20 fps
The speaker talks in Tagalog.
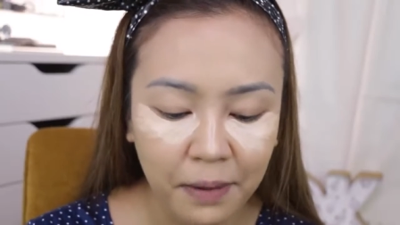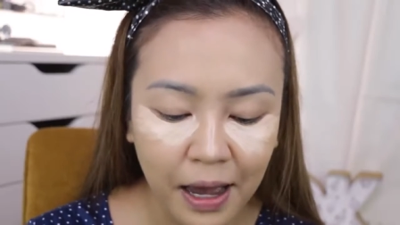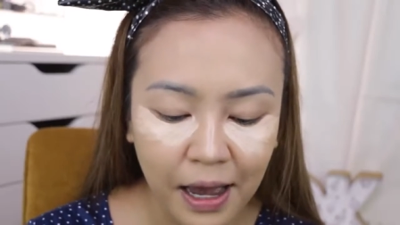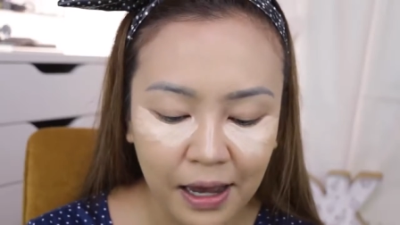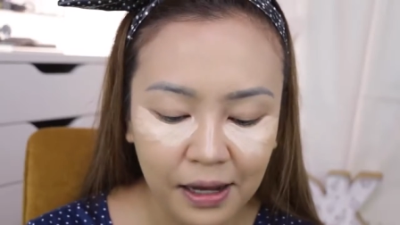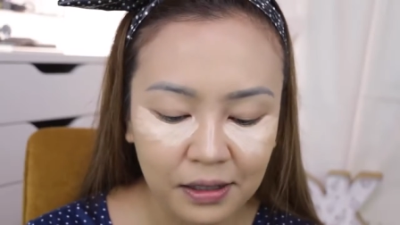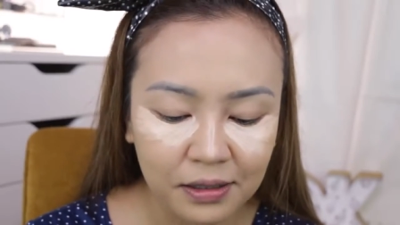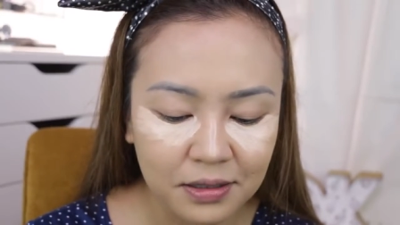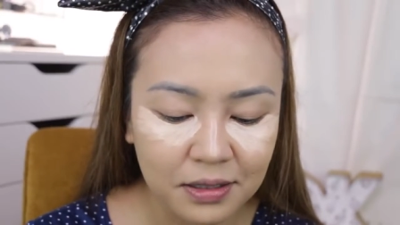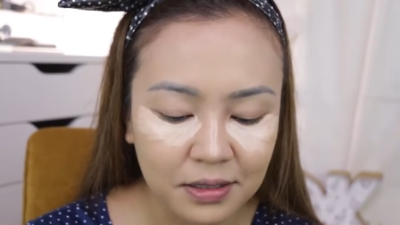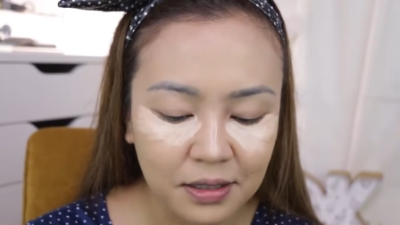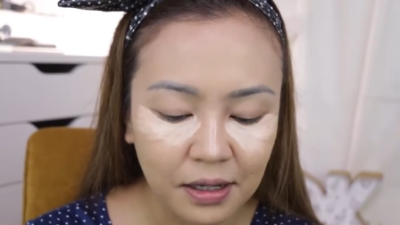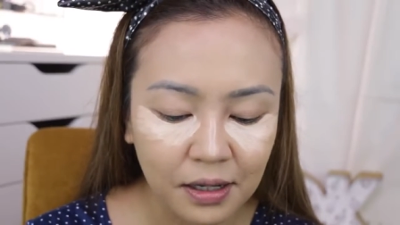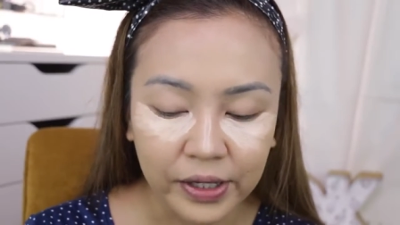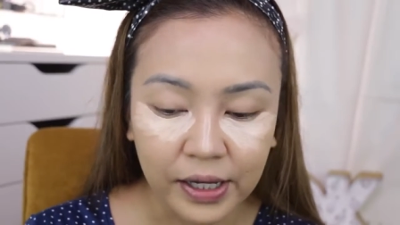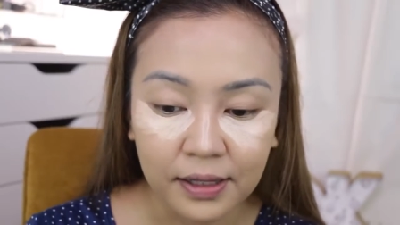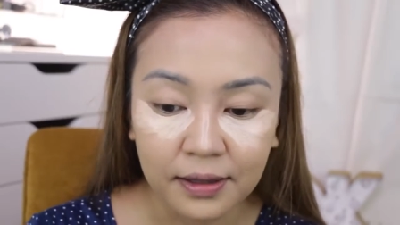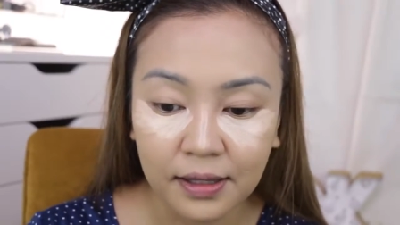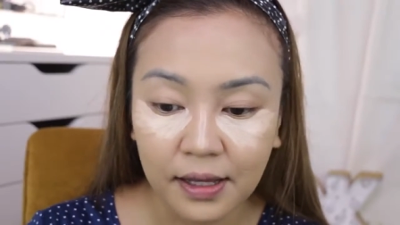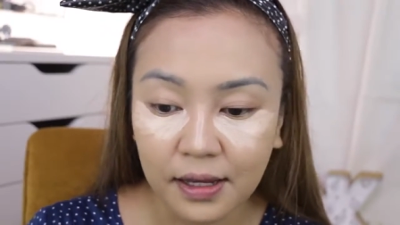bags.
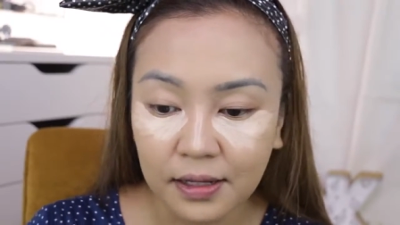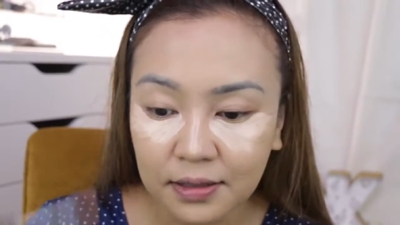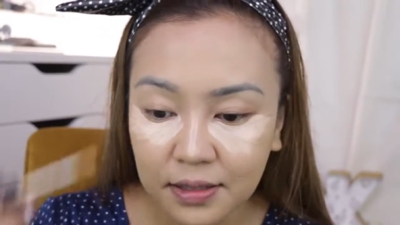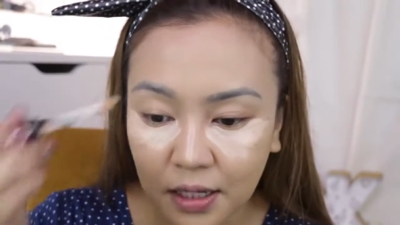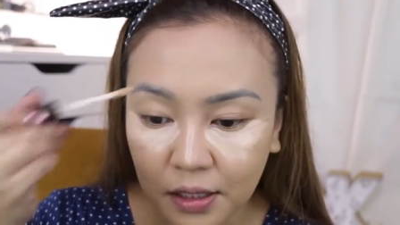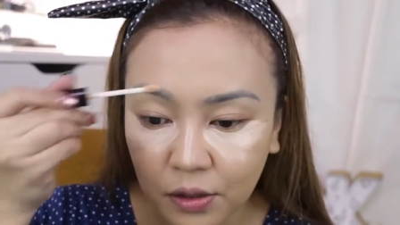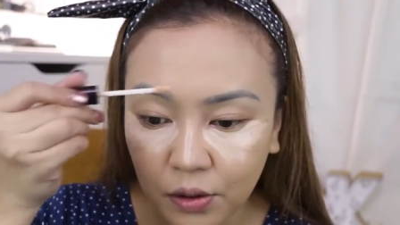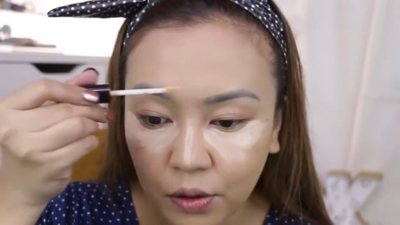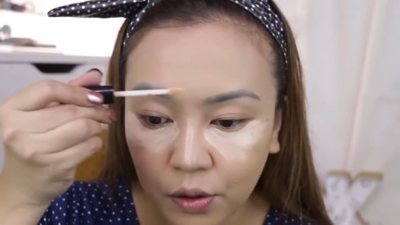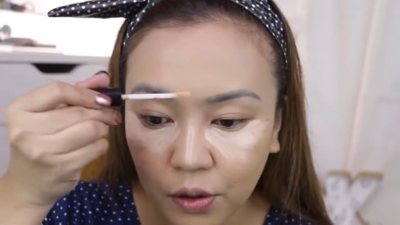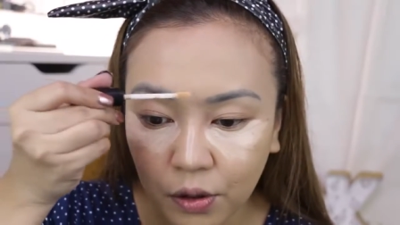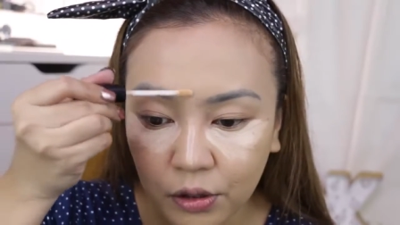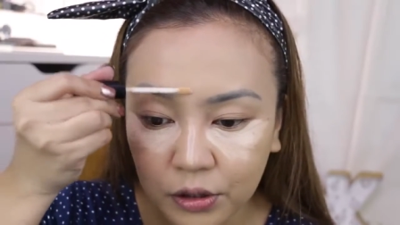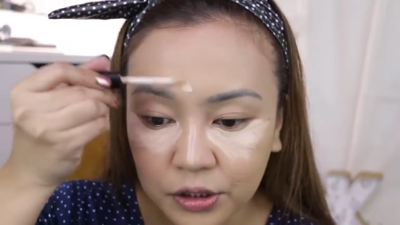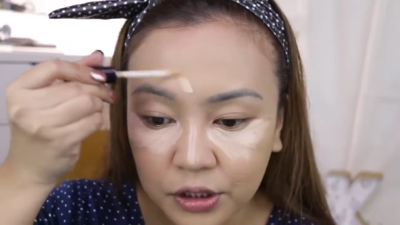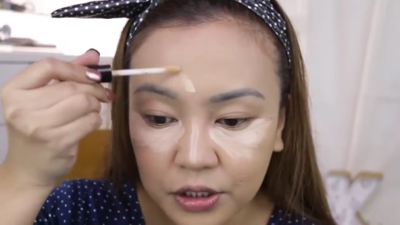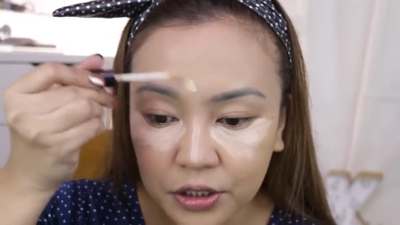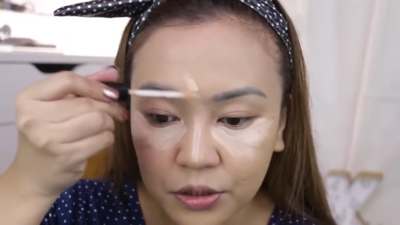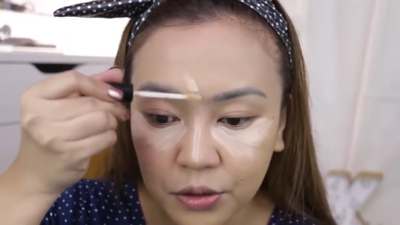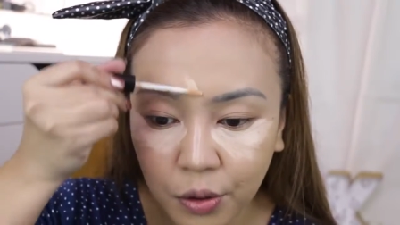And then, sa noo,
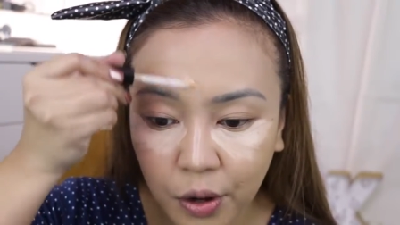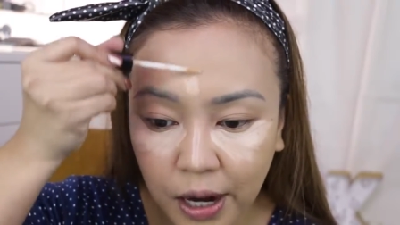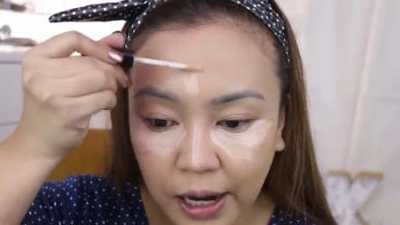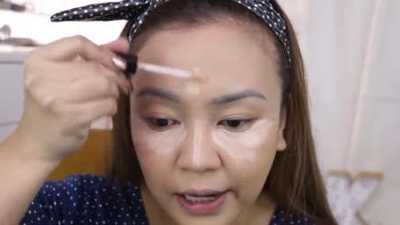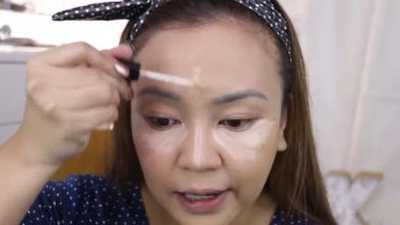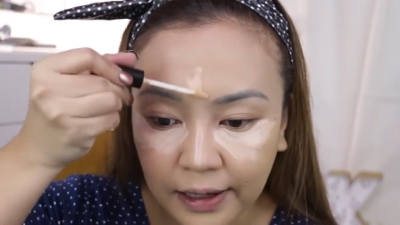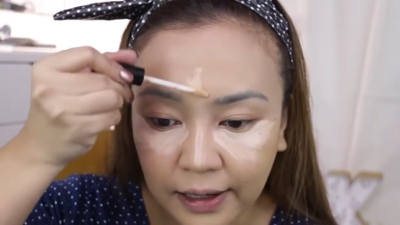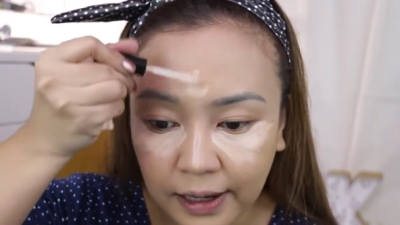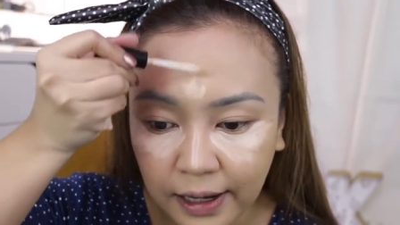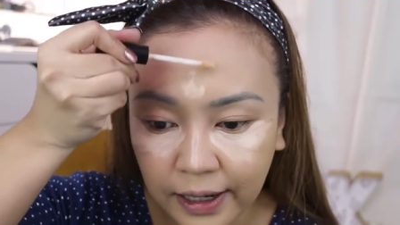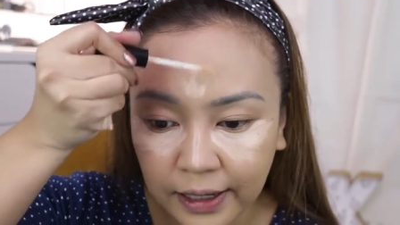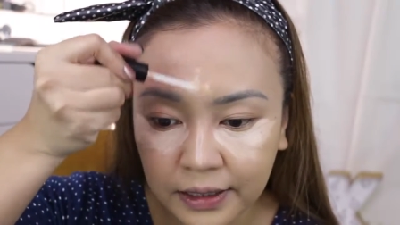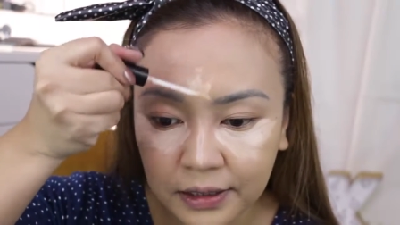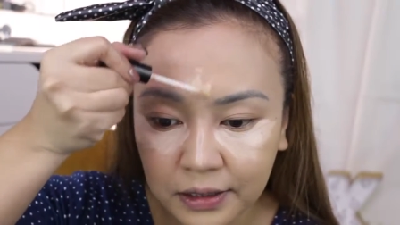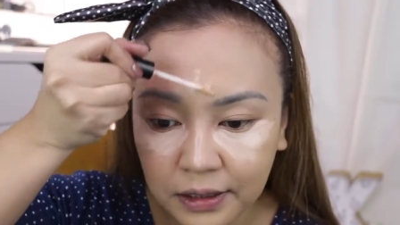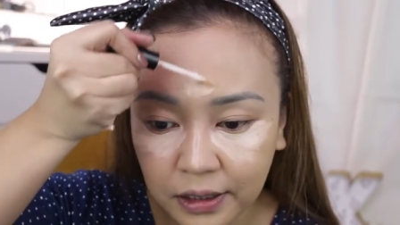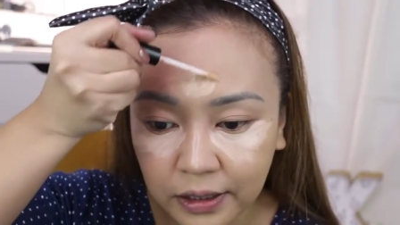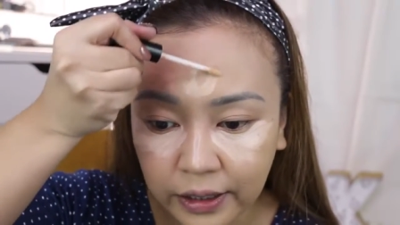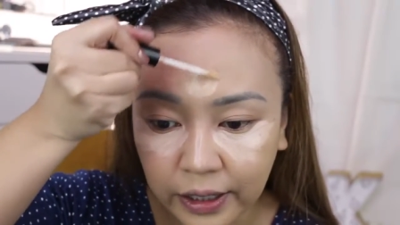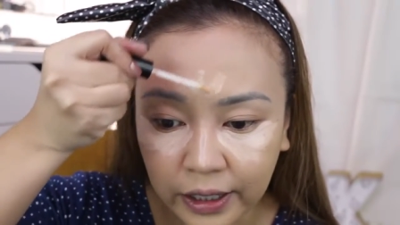just to
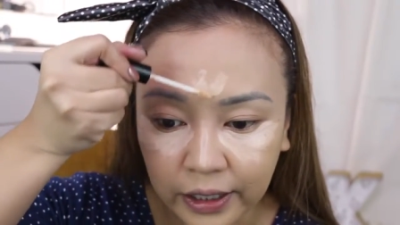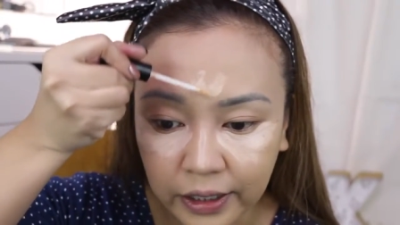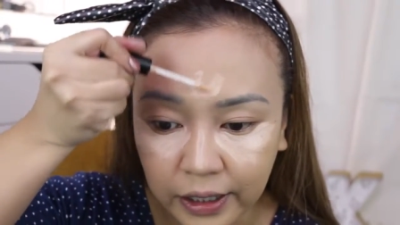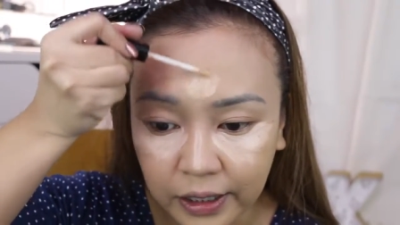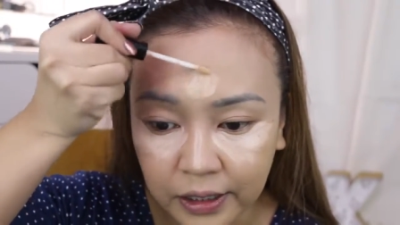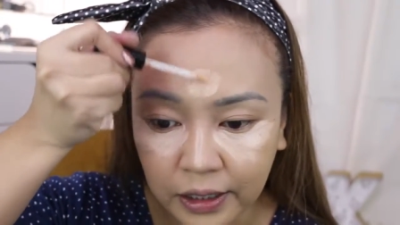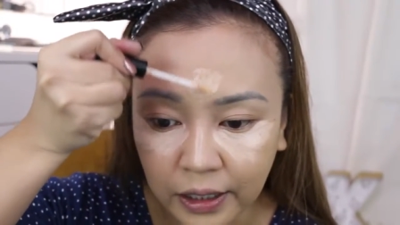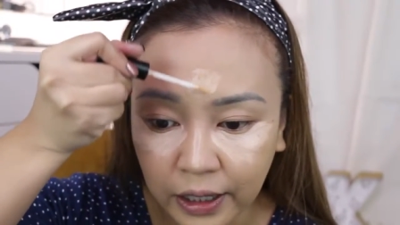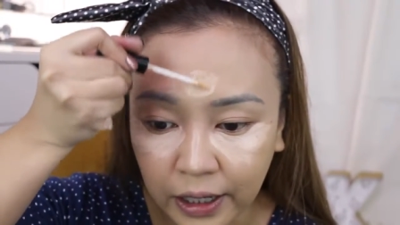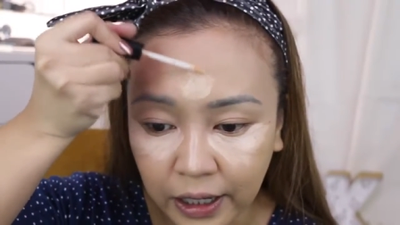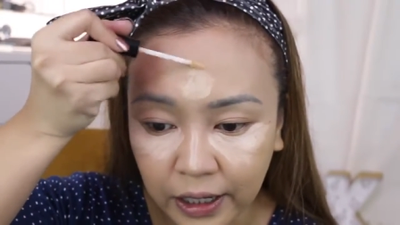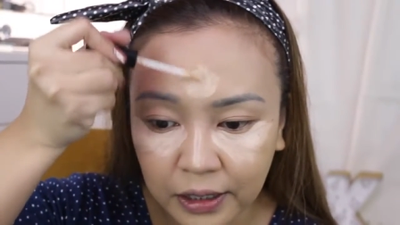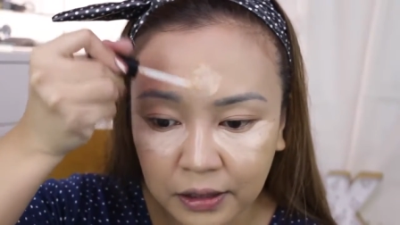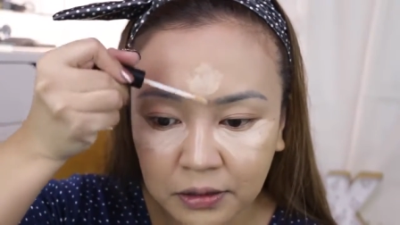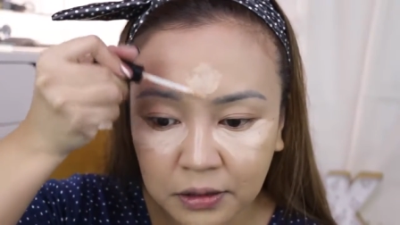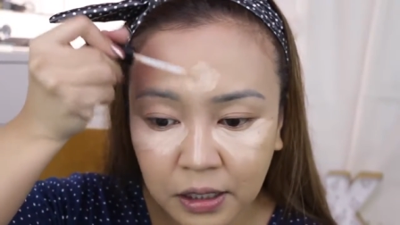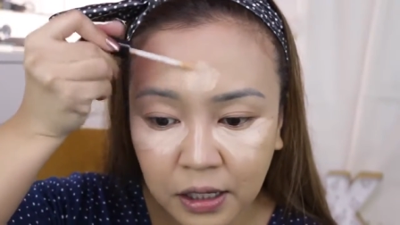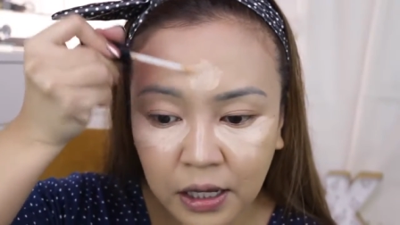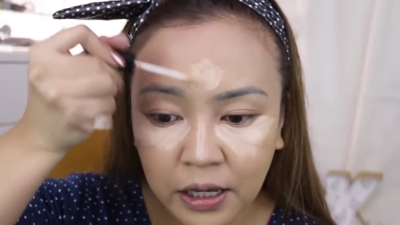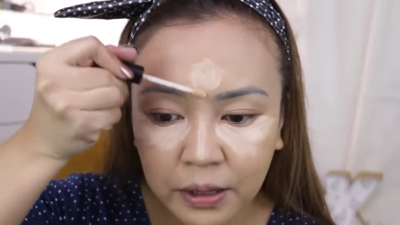highlight yung area na yan.